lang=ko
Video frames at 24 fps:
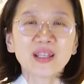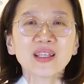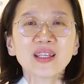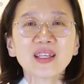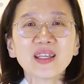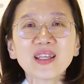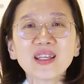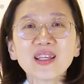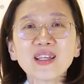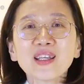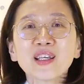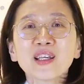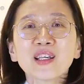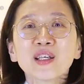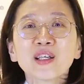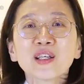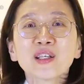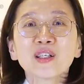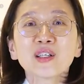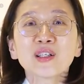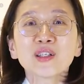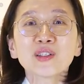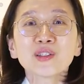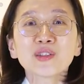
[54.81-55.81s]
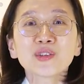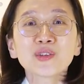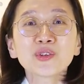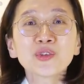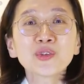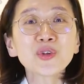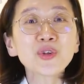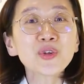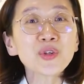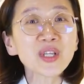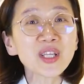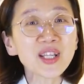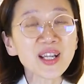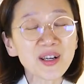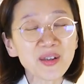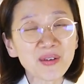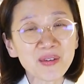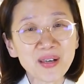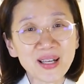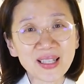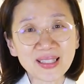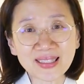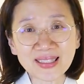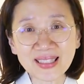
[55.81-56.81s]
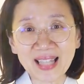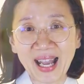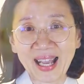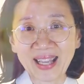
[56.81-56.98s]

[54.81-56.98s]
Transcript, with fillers: 이 누룩이라고 하는